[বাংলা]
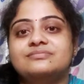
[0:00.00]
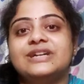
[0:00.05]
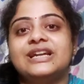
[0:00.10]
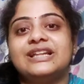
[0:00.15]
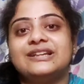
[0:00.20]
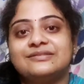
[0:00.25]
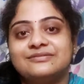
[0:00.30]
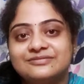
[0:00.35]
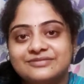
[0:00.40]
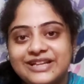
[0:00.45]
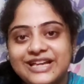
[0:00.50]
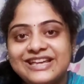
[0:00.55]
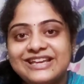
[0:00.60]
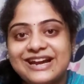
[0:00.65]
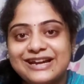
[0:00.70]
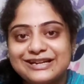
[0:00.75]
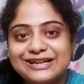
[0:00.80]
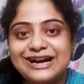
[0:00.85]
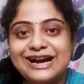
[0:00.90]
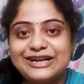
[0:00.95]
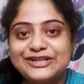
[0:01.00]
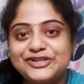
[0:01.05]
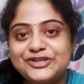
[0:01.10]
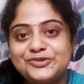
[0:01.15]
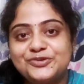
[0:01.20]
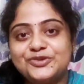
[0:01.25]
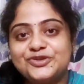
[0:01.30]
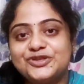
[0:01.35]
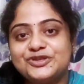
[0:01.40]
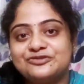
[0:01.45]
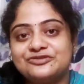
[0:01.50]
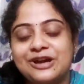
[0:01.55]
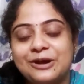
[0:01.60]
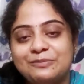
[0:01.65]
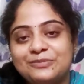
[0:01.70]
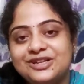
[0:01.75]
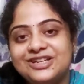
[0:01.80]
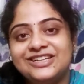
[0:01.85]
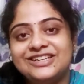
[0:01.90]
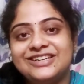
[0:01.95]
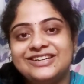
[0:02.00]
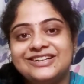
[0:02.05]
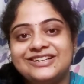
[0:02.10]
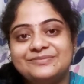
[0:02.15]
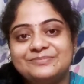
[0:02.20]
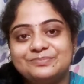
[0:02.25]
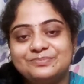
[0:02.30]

মানে এই একটা হাসি খুশি ফ্যামিলিকে